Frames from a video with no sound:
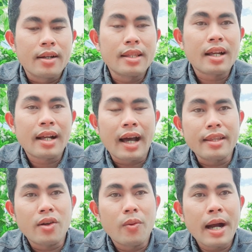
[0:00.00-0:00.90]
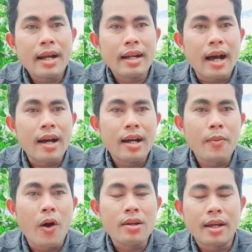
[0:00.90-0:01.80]
đến tất cả những cô bác đã
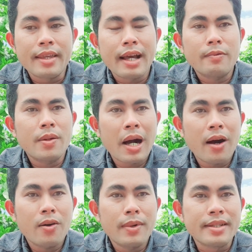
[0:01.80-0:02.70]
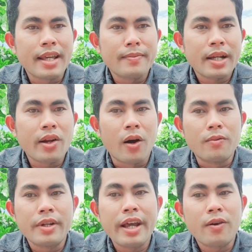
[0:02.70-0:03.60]
bỏ thời gian quý báu mà xem cái
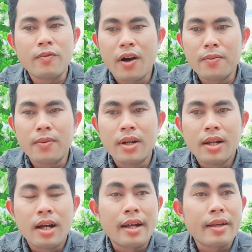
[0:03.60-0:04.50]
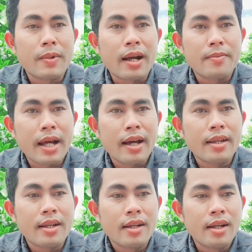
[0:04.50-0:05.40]
đoạn video của Phong à, trong ngày hôm nay.